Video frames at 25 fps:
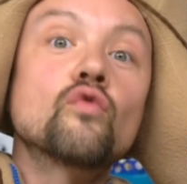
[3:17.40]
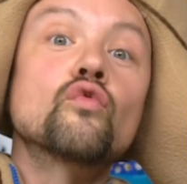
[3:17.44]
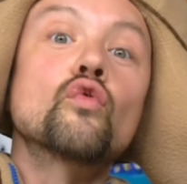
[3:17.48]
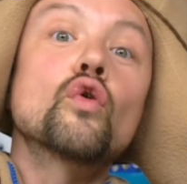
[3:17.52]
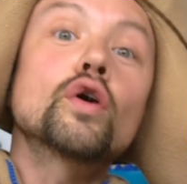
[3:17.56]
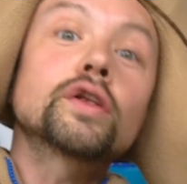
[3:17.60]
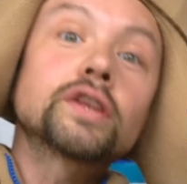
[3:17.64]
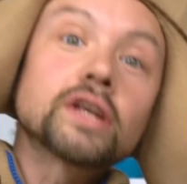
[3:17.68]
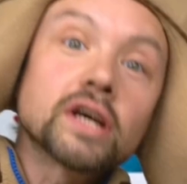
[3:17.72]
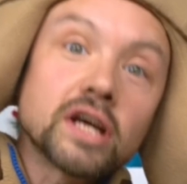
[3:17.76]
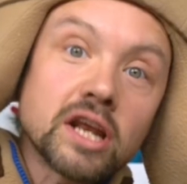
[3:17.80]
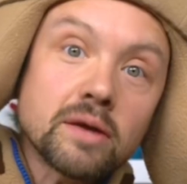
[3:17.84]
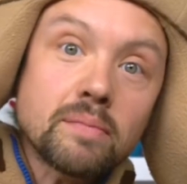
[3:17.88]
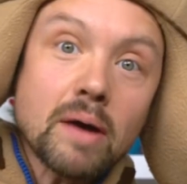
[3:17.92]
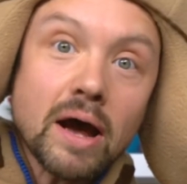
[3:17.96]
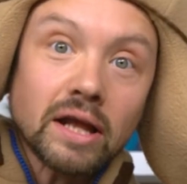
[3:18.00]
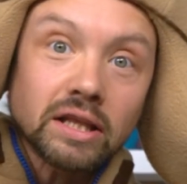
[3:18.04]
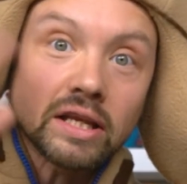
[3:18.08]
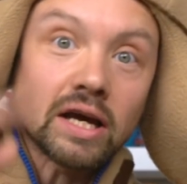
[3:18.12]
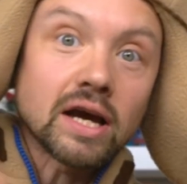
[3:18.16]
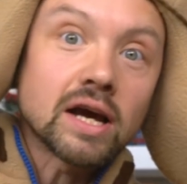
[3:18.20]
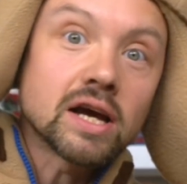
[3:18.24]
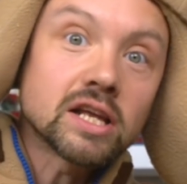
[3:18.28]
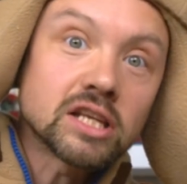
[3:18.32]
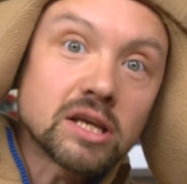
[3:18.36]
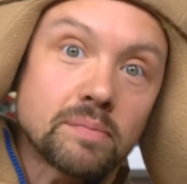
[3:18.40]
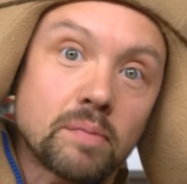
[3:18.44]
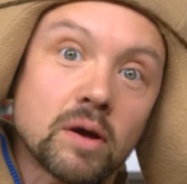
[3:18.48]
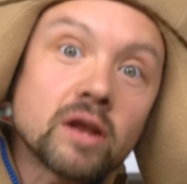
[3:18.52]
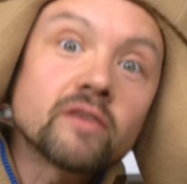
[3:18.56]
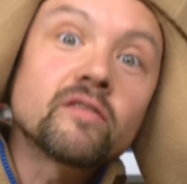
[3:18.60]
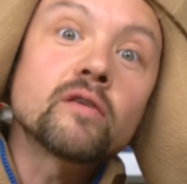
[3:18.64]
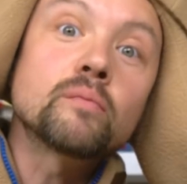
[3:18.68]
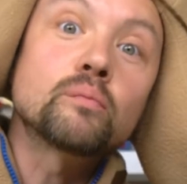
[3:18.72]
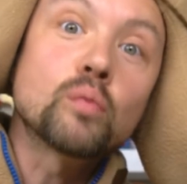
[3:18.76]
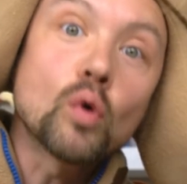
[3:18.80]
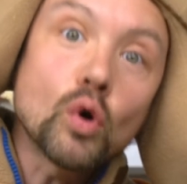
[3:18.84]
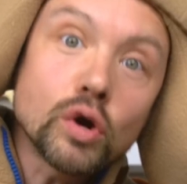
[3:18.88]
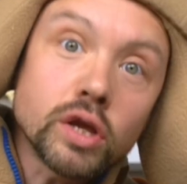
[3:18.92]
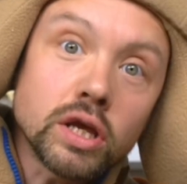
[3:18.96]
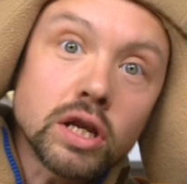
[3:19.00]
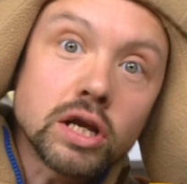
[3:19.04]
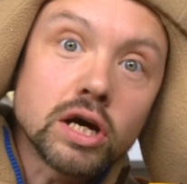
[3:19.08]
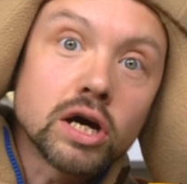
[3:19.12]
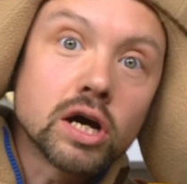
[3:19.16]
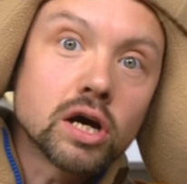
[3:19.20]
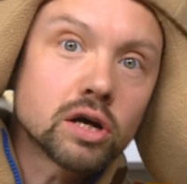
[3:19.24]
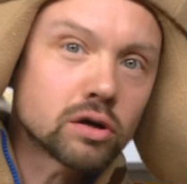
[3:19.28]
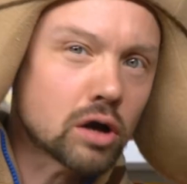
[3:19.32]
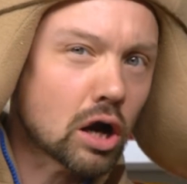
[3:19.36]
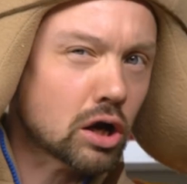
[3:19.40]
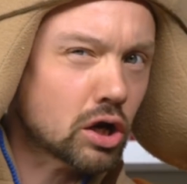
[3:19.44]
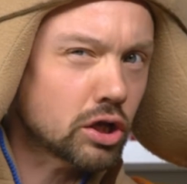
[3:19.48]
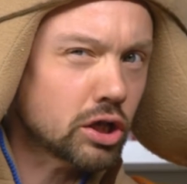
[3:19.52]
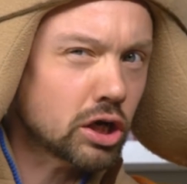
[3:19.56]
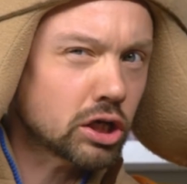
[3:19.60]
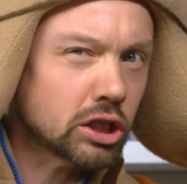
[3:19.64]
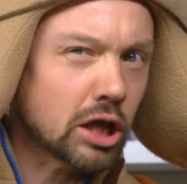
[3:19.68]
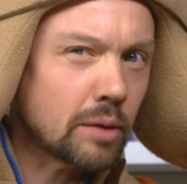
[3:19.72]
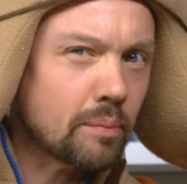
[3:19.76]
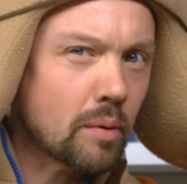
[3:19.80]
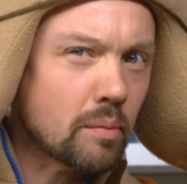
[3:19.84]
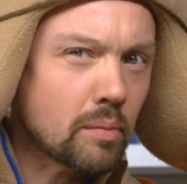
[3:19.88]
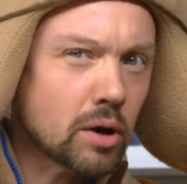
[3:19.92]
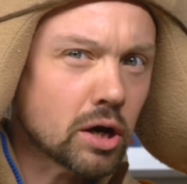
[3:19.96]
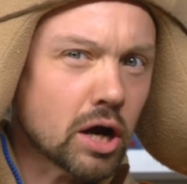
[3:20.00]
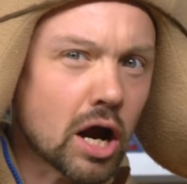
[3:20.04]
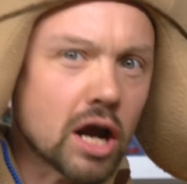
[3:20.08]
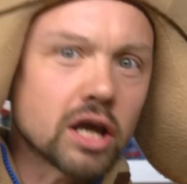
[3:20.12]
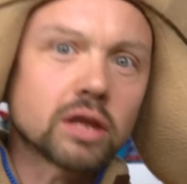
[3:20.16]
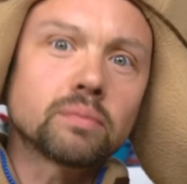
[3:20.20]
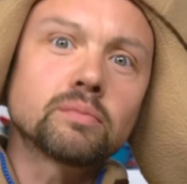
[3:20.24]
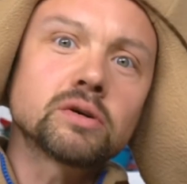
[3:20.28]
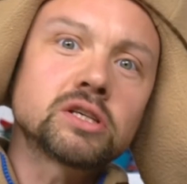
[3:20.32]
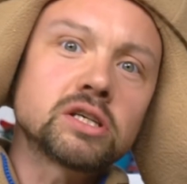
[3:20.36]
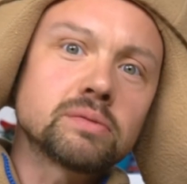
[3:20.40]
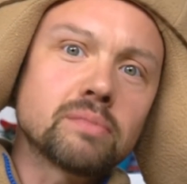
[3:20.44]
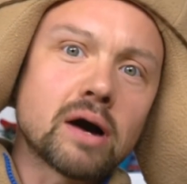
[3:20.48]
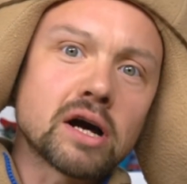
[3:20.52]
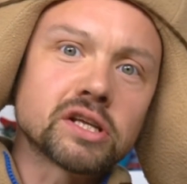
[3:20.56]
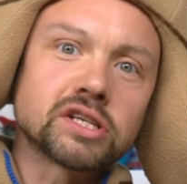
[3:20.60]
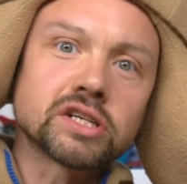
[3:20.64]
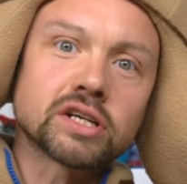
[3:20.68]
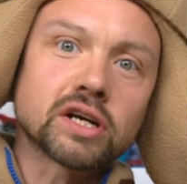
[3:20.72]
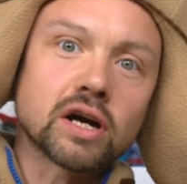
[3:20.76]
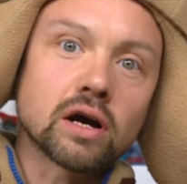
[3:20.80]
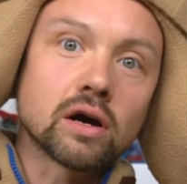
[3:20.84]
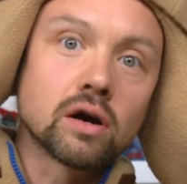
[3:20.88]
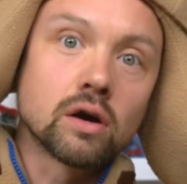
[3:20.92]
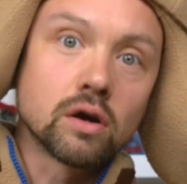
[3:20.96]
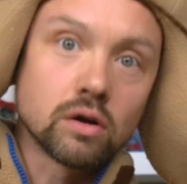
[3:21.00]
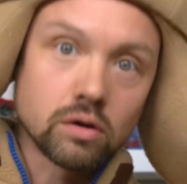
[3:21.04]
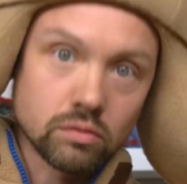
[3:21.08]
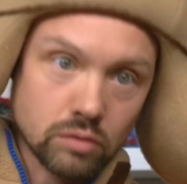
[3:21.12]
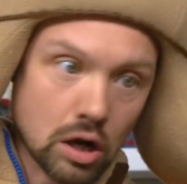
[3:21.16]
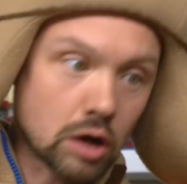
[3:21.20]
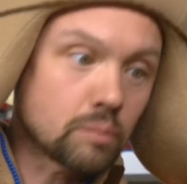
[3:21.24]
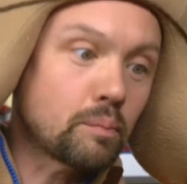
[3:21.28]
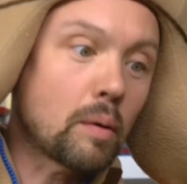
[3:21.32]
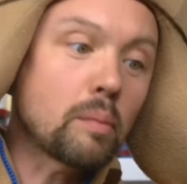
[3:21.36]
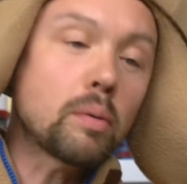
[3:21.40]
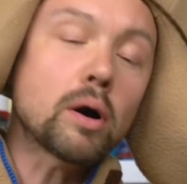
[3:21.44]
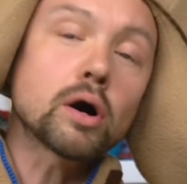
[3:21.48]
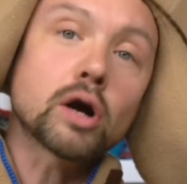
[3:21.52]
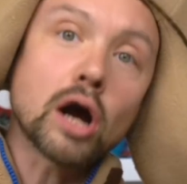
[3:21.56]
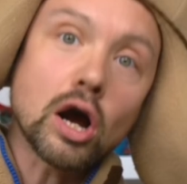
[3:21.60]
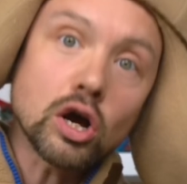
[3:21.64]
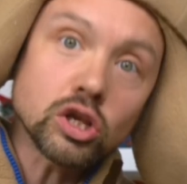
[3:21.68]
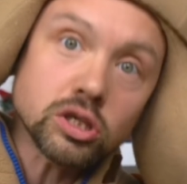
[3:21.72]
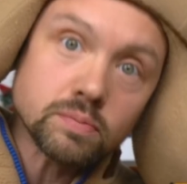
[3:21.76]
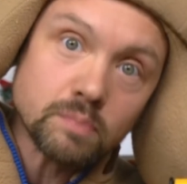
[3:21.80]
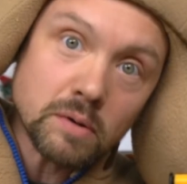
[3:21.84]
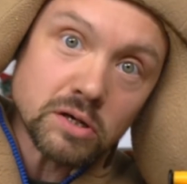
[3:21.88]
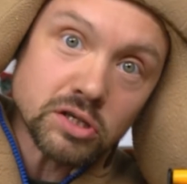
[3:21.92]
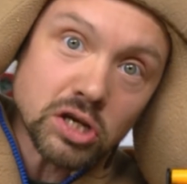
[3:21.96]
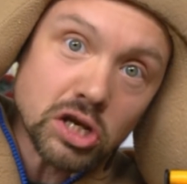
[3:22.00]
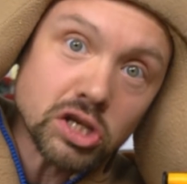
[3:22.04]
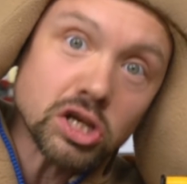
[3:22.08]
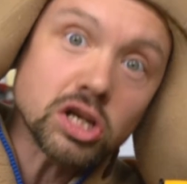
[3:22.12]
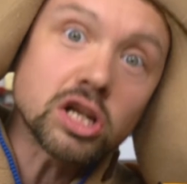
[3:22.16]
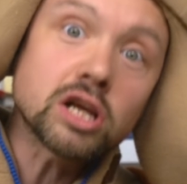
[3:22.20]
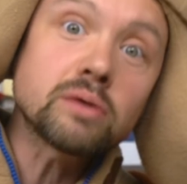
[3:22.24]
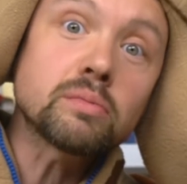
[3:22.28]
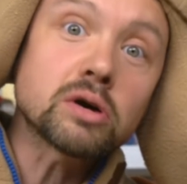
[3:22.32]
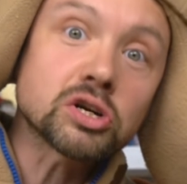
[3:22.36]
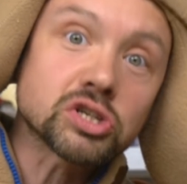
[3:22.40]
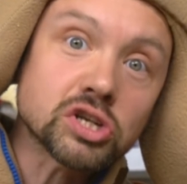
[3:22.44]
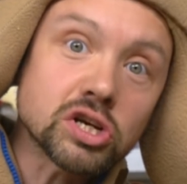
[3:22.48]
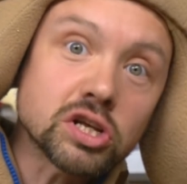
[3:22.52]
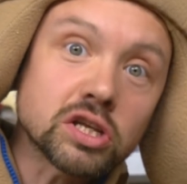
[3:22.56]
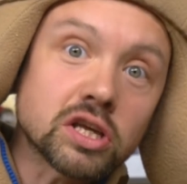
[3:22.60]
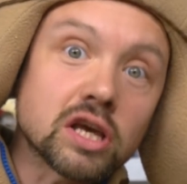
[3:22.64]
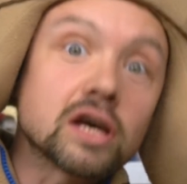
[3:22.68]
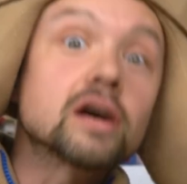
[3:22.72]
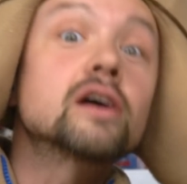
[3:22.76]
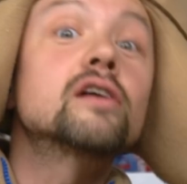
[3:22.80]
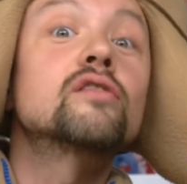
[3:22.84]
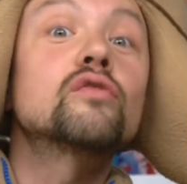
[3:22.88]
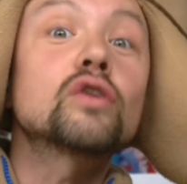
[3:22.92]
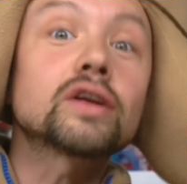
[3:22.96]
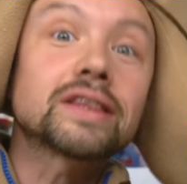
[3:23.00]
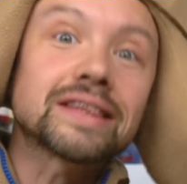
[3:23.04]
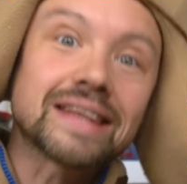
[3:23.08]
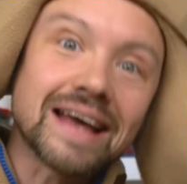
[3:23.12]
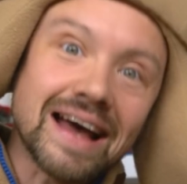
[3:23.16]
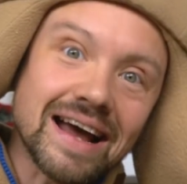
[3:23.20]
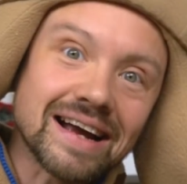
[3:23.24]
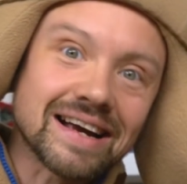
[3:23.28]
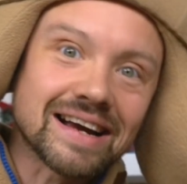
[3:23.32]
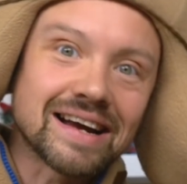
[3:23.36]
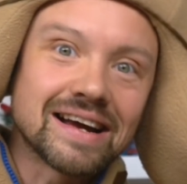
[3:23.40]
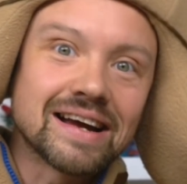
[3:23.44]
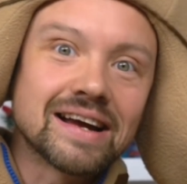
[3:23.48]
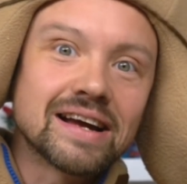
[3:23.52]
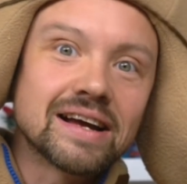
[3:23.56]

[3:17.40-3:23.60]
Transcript: вот, ребята, теперь вы поняли, как иногда помогает математика, как помогают спасательные машинки. Вот так.